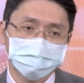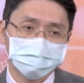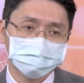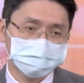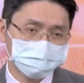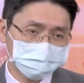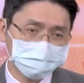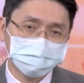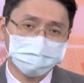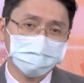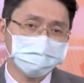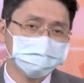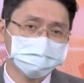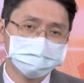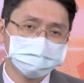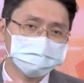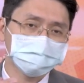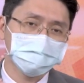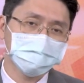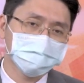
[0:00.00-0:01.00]
今天它又
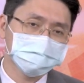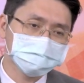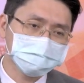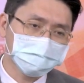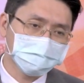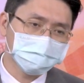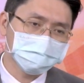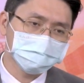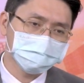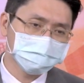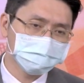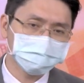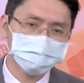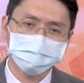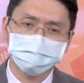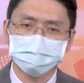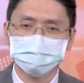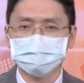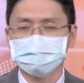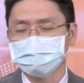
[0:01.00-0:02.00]
不是量产，营收
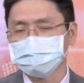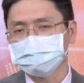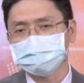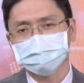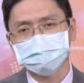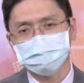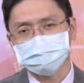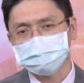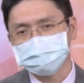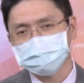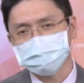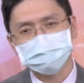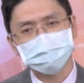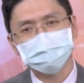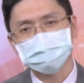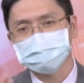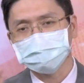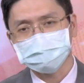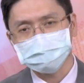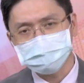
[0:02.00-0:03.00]
不会给你从两千万
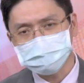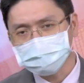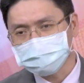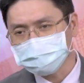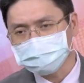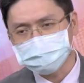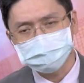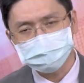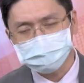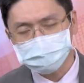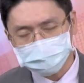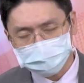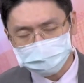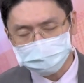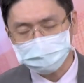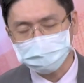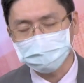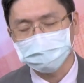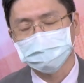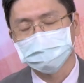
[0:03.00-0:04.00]
跳两亿的，不会
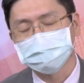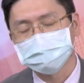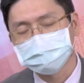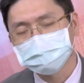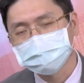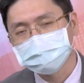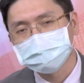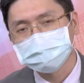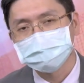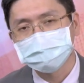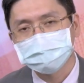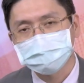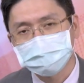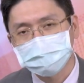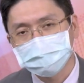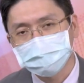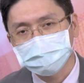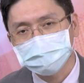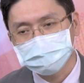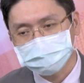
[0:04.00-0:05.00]
的啦，
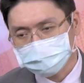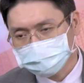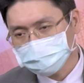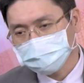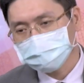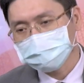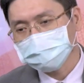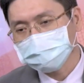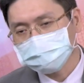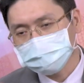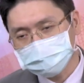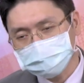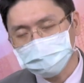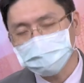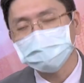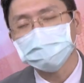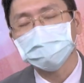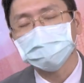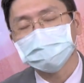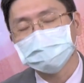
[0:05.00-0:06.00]
我就跳得到几
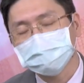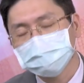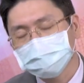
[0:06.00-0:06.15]
千万。